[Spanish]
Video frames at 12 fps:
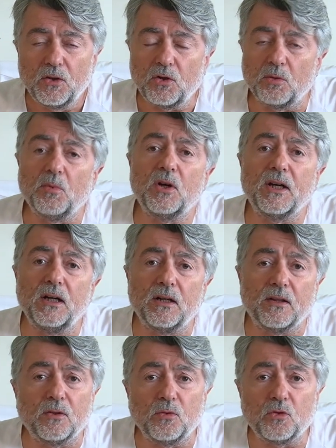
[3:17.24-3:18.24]
como
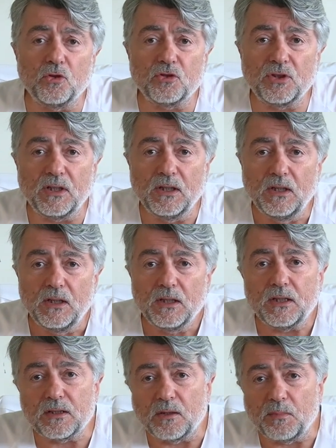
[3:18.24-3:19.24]
geles de glucosa
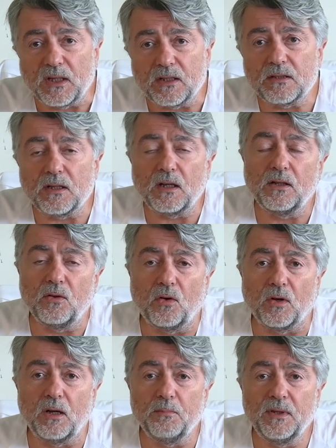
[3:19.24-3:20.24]
que se administran
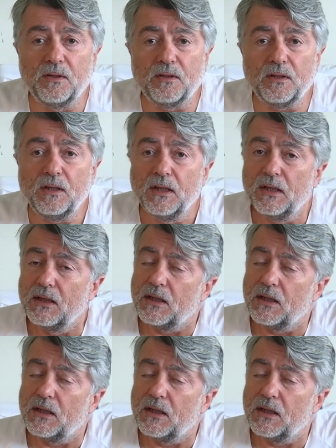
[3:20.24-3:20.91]
oralmente